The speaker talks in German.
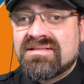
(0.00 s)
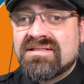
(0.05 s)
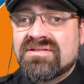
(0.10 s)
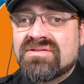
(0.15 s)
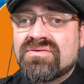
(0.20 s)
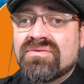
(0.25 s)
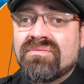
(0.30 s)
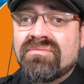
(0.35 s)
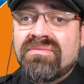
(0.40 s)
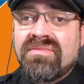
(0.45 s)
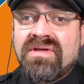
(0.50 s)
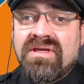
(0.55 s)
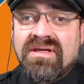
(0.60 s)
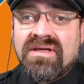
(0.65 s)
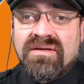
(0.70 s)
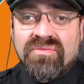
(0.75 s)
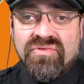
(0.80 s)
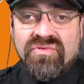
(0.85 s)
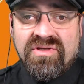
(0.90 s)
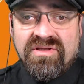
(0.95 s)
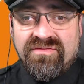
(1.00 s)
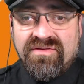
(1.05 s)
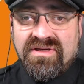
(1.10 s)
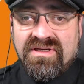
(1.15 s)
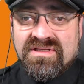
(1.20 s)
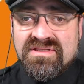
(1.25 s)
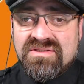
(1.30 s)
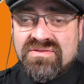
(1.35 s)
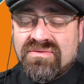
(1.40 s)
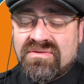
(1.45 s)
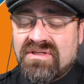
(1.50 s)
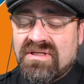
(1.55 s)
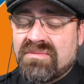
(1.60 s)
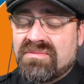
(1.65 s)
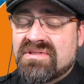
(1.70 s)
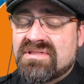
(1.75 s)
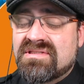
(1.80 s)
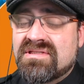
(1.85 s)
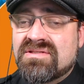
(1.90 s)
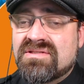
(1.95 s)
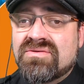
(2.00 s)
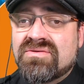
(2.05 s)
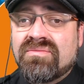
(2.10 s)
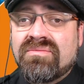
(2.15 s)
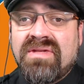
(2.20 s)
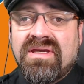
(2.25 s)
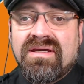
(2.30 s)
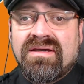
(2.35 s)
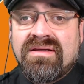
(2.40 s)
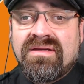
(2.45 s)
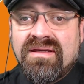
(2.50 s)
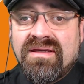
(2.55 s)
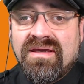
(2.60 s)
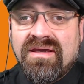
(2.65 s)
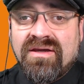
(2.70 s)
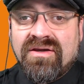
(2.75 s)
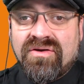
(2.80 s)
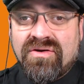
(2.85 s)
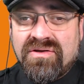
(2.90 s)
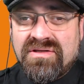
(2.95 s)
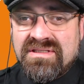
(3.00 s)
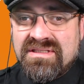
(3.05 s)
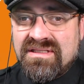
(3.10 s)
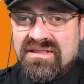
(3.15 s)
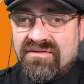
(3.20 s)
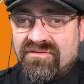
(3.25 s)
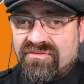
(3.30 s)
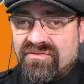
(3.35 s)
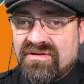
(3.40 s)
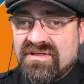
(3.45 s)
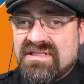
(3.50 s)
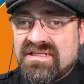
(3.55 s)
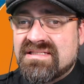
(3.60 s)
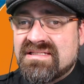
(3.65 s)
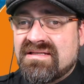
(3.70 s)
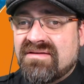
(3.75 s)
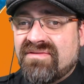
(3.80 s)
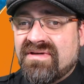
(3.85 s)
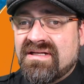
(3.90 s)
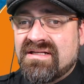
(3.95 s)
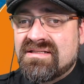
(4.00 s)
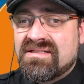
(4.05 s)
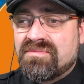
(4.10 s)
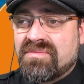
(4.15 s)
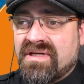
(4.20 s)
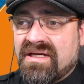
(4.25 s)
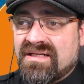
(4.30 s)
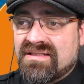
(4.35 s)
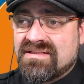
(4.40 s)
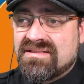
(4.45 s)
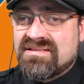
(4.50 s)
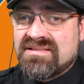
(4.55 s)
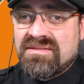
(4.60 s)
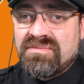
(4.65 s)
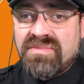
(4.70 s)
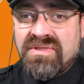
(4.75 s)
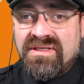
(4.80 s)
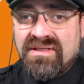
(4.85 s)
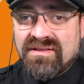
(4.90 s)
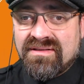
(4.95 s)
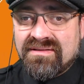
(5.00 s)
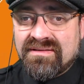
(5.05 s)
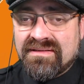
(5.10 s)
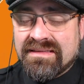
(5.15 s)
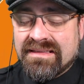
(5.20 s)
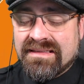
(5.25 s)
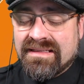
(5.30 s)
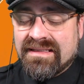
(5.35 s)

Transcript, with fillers: desto mehr Modifikationen gibt es, desto mehr könnt ihr von dieser Welt partizipieren.